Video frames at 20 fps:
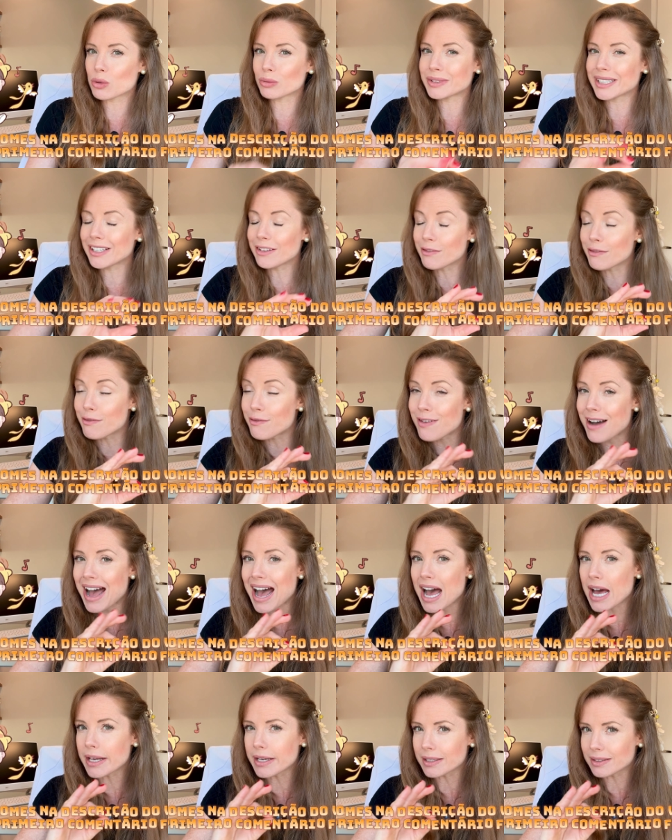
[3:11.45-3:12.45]
contêm
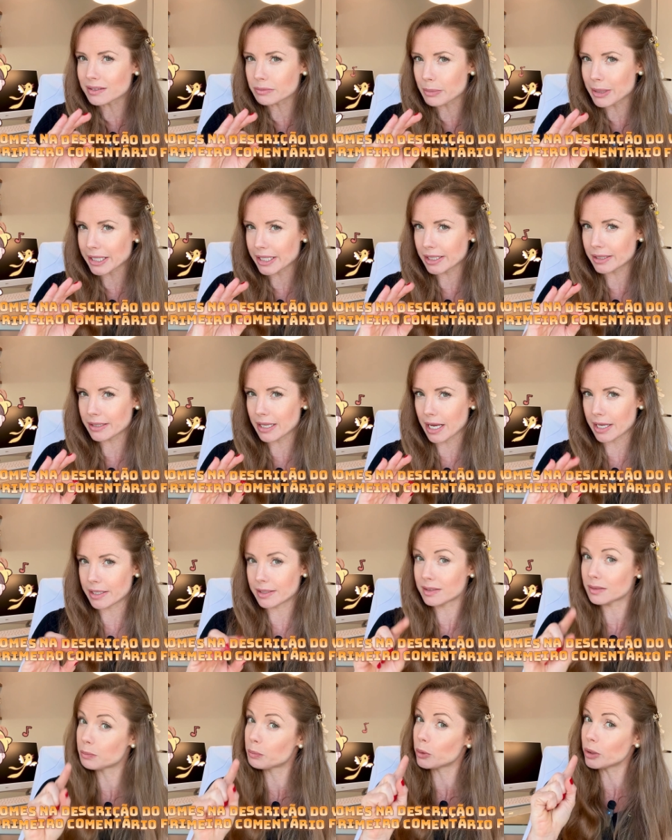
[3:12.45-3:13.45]
várias
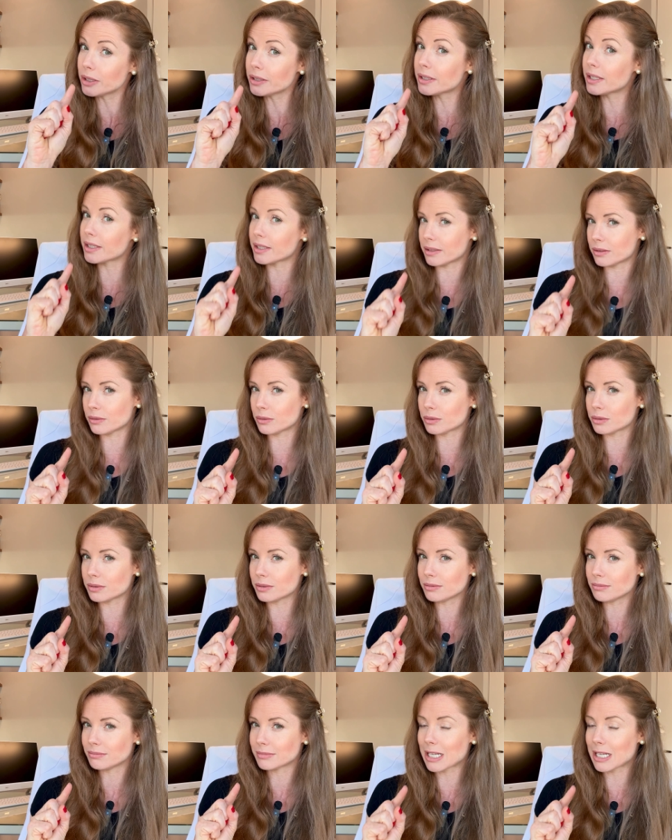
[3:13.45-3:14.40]
bactérias, portanto,